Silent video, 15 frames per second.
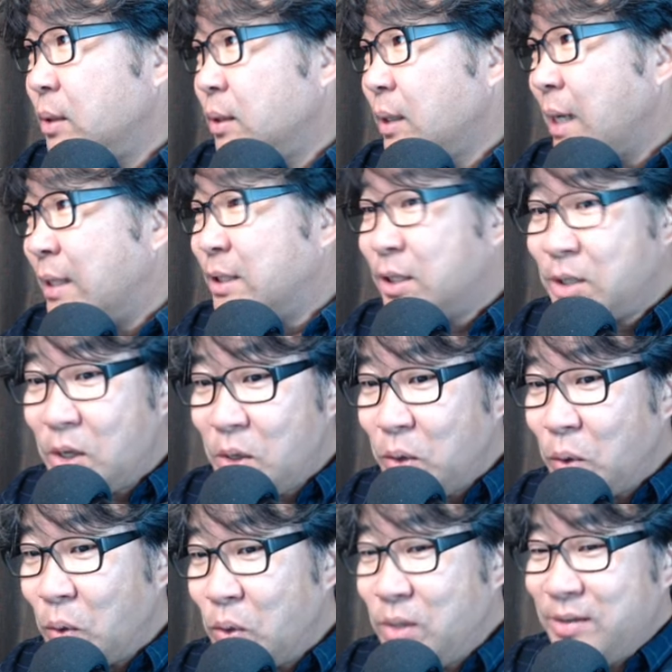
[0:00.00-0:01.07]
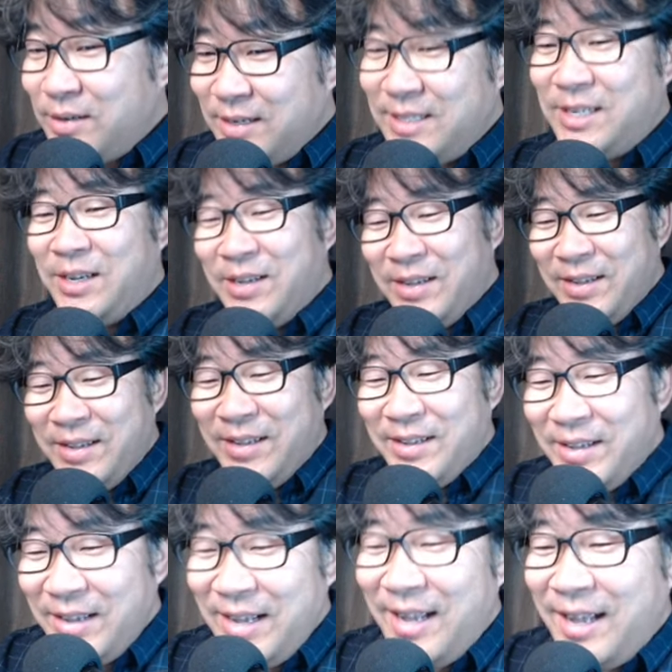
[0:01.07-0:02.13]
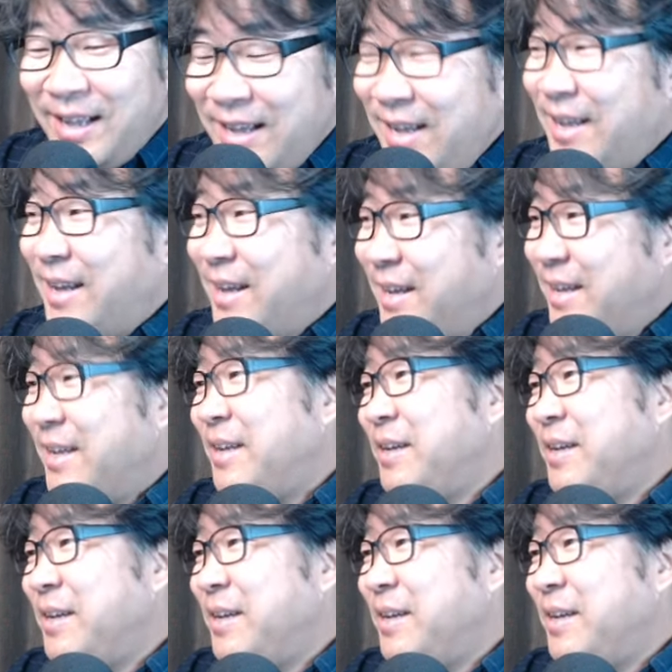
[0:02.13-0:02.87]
갇혀서 노는 거죠.